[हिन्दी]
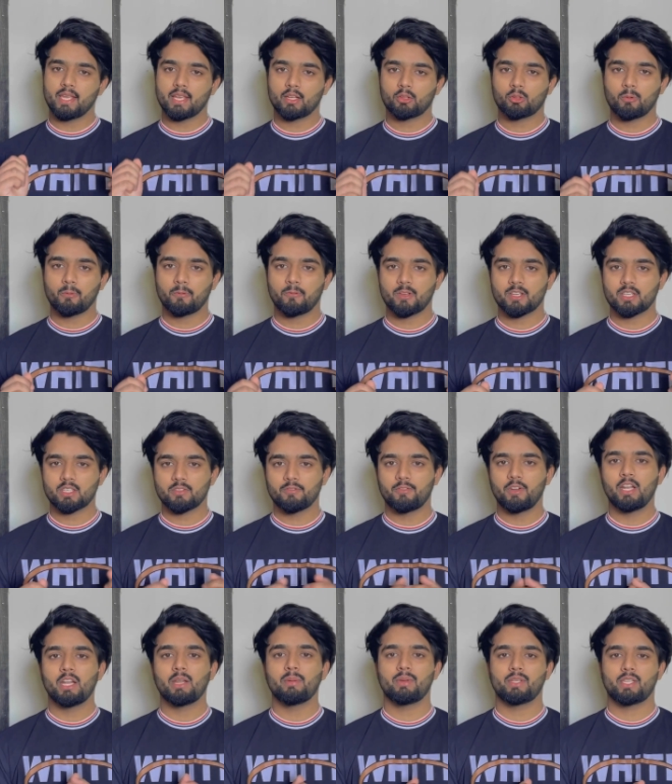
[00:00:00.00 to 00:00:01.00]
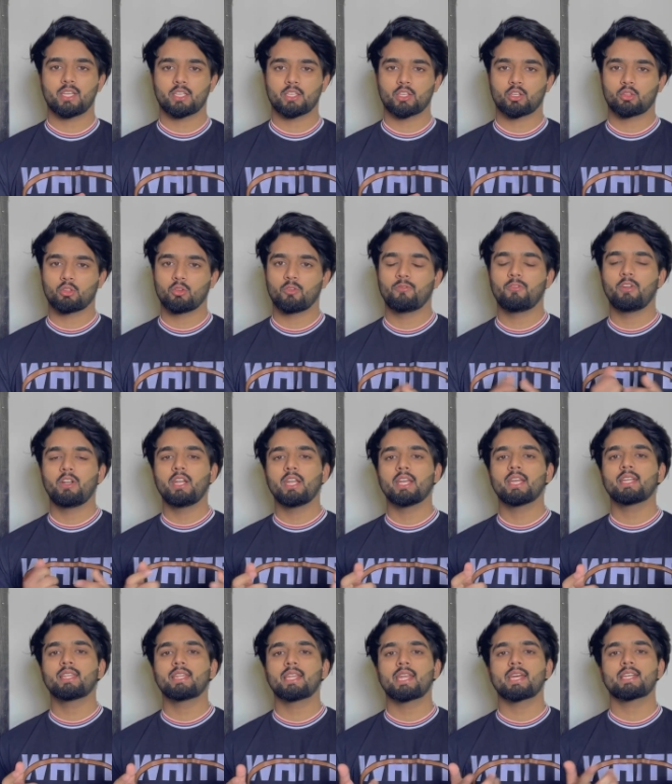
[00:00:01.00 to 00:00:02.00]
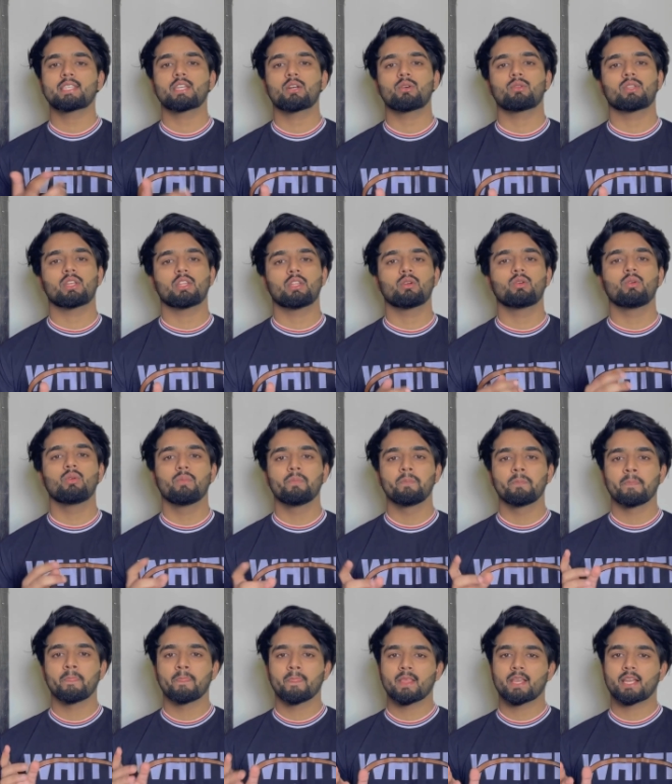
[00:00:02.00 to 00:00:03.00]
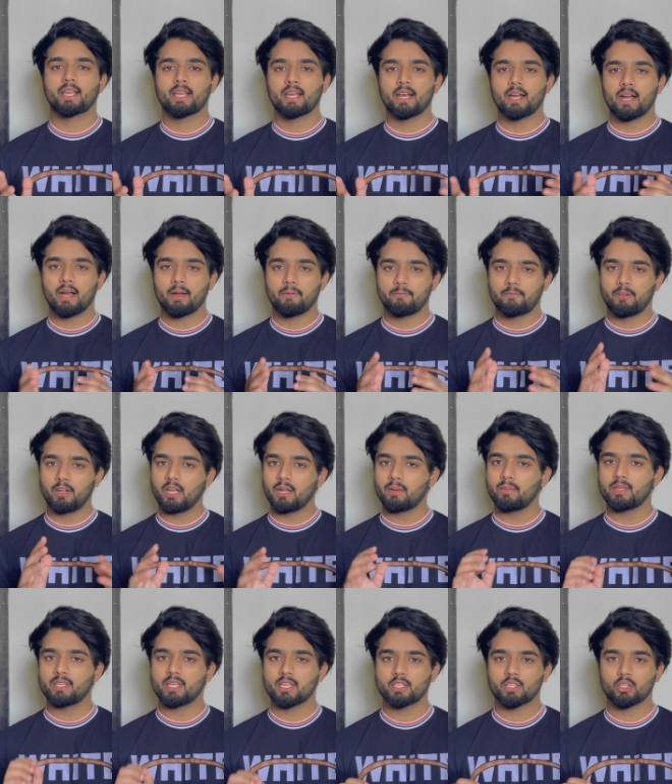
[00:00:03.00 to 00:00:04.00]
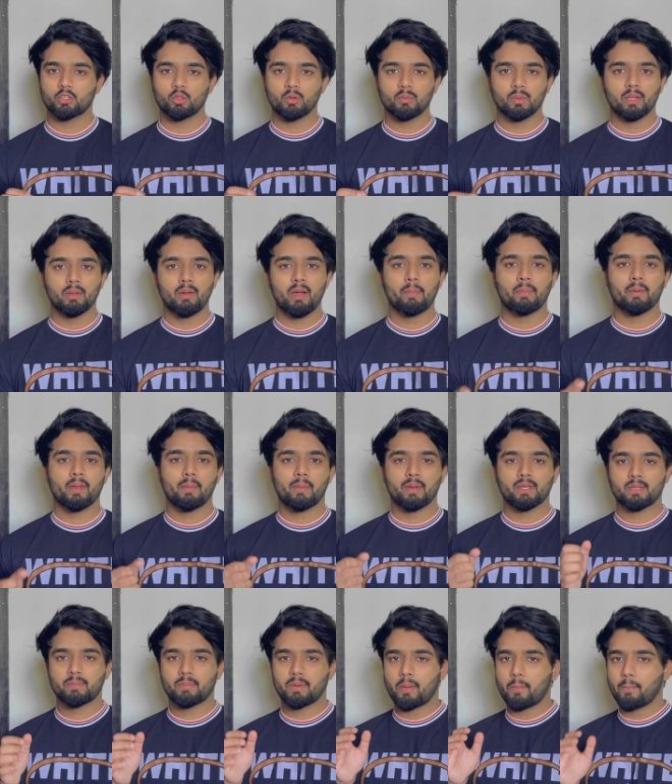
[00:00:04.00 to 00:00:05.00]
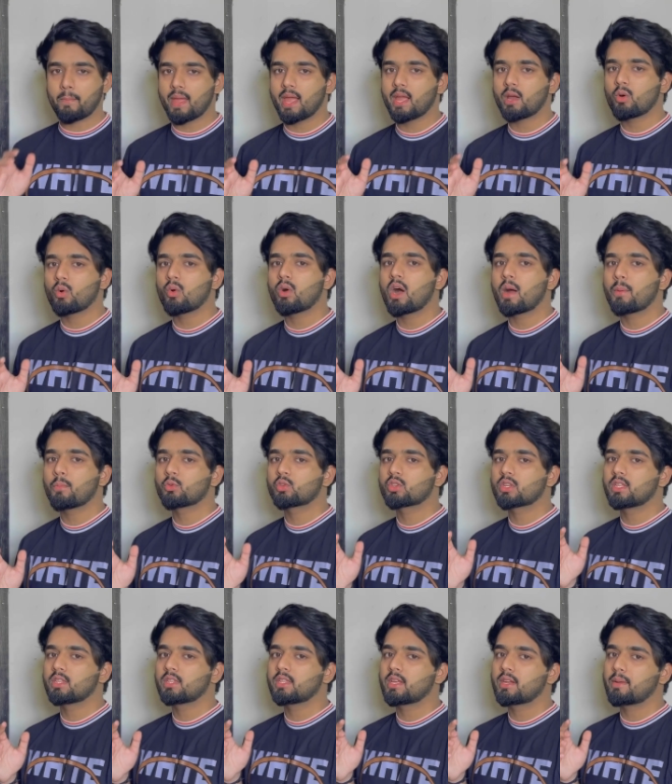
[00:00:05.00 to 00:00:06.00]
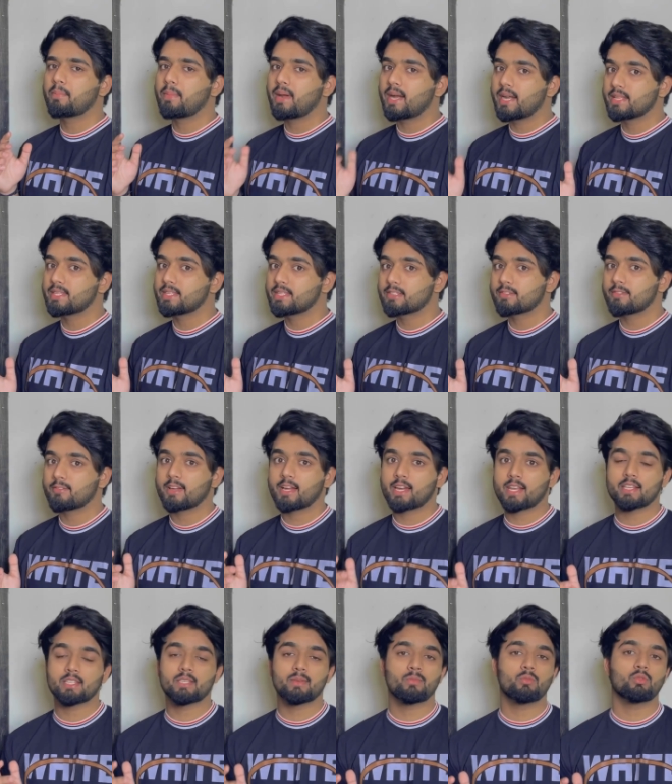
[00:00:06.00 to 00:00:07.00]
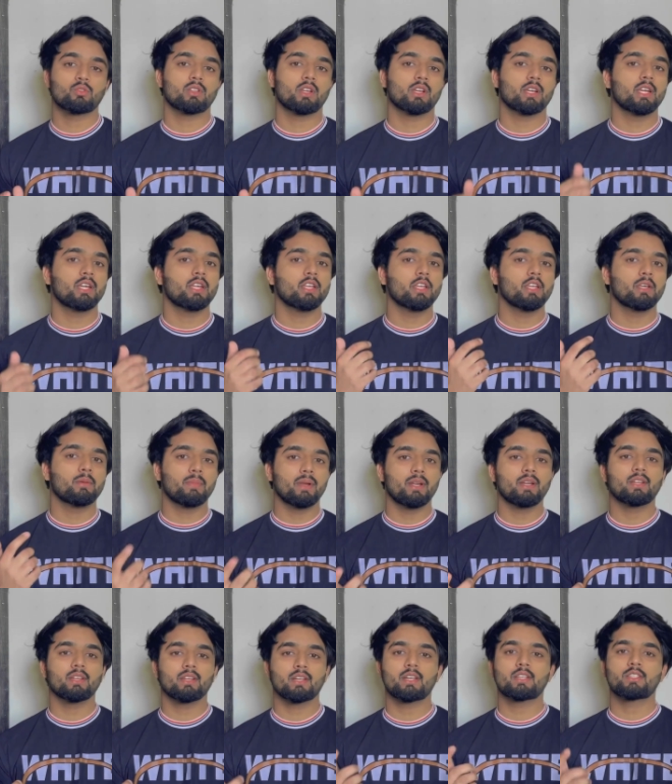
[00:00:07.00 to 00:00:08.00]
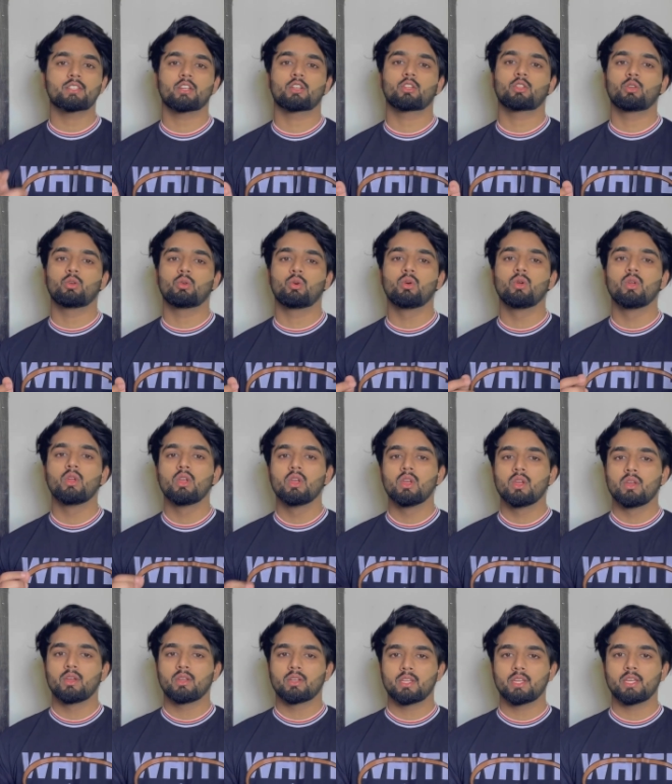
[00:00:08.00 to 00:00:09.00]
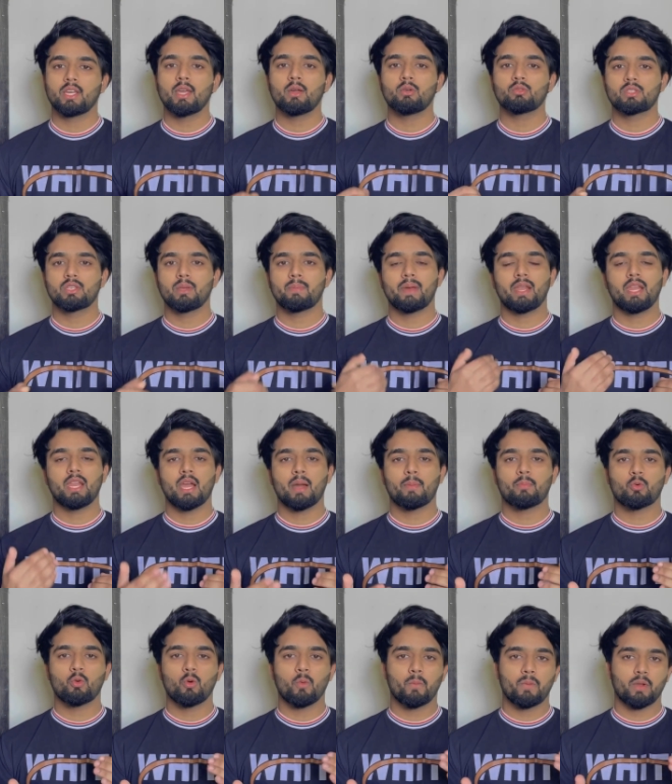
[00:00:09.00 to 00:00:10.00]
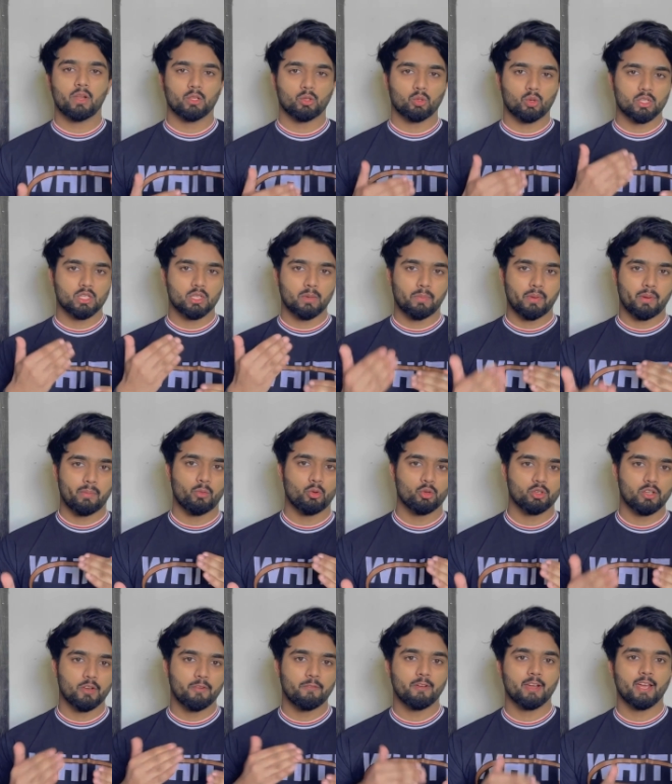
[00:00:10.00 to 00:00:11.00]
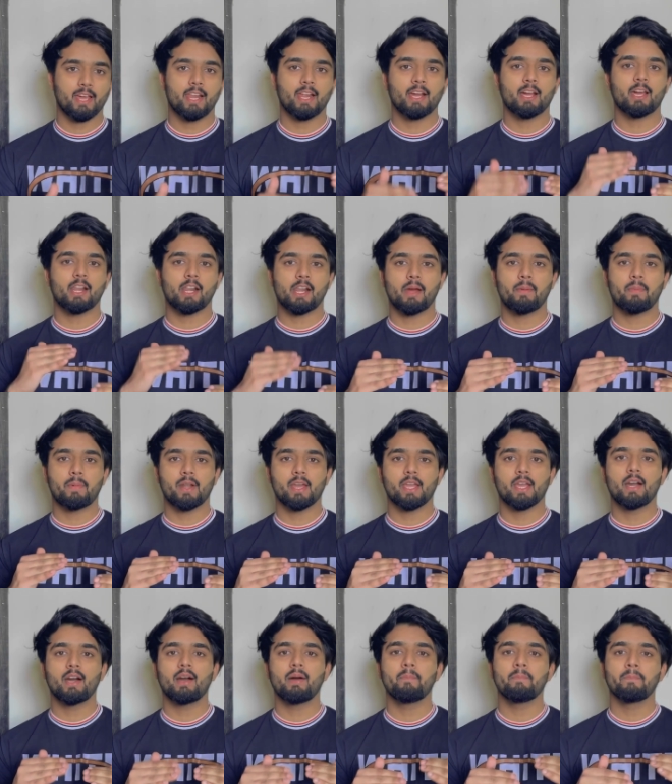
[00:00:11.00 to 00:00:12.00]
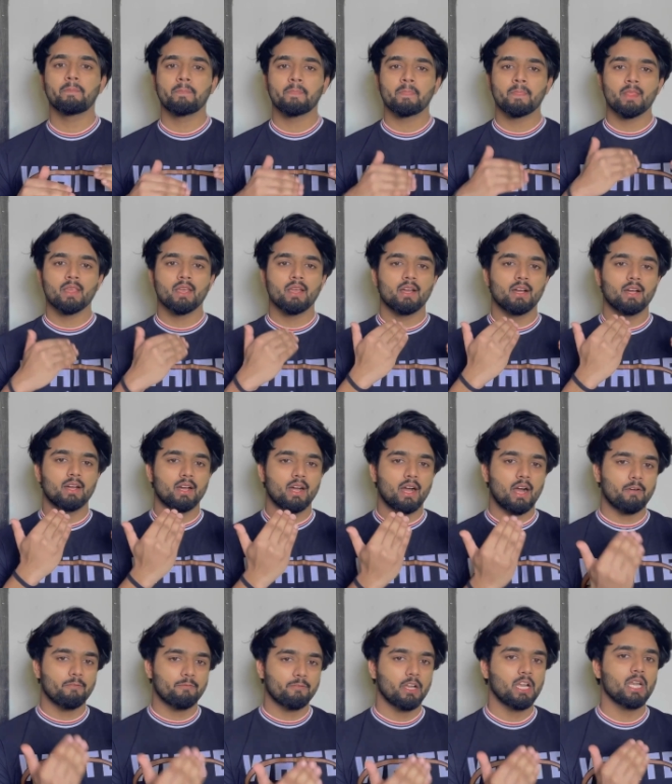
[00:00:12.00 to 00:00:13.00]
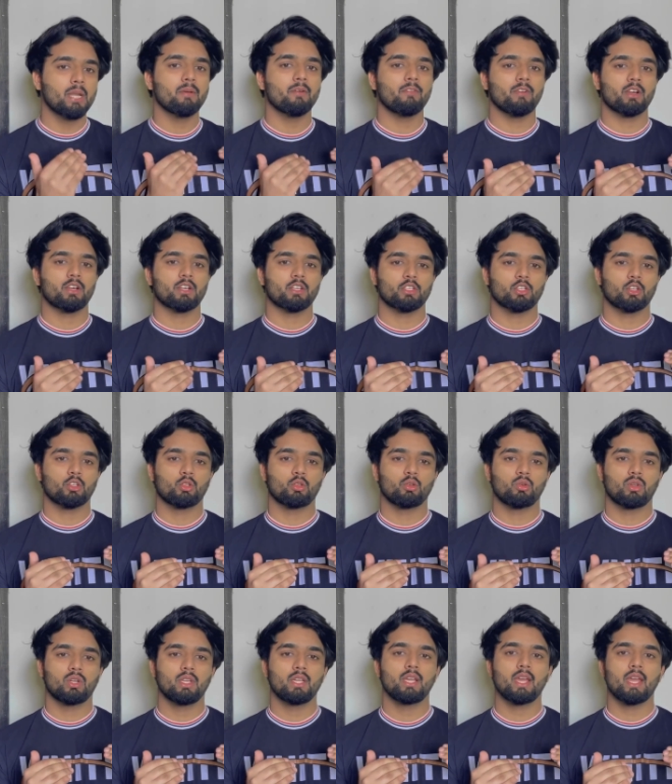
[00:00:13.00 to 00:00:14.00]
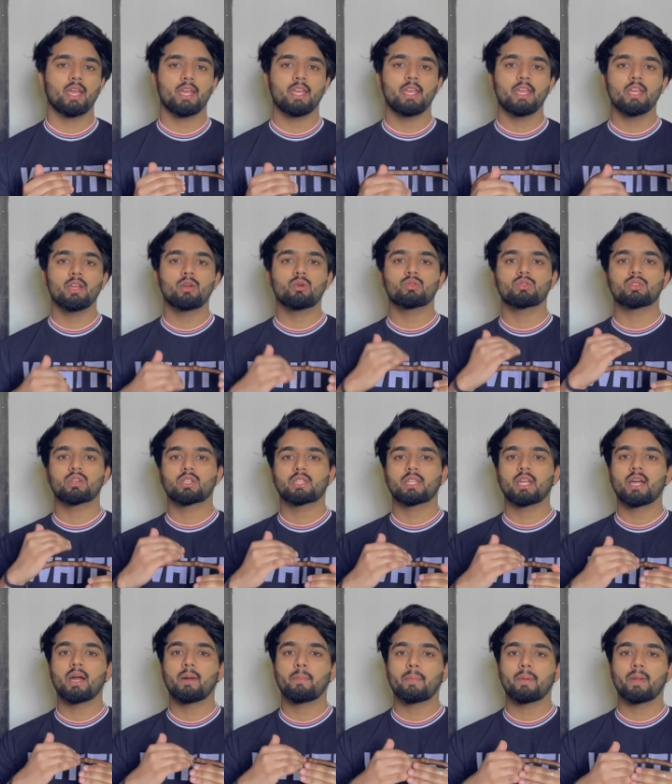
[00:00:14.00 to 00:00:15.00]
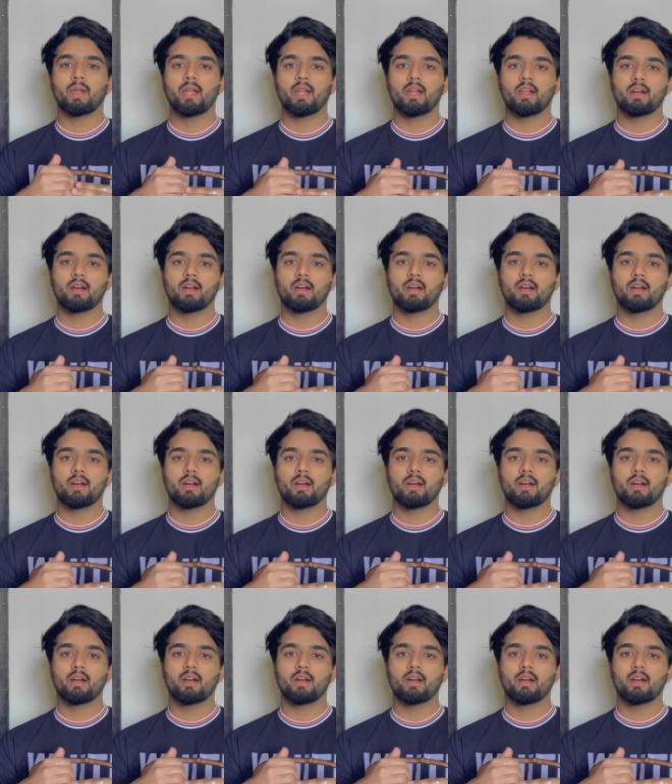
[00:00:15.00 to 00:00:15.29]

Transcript: एक तो फर्स्ट फील्ड में जा सकते हो फील्ड के अंदर ऐसा होता है देखो आप फील्ड में जा सकते हो मतलब आपके पास अपना बैग होगा आप उसके अंदर मेडिसिन वगैरह सब कुछ रख के ट्रीटमेंट कर सकते हो ठीक है उससे पहले आपको अपना थोड़ा सा प्रमोशन वगैरह करना पड़ेगा आप फील्ड में वर्क कर सकते हो ठीक है एक हो सकता है आप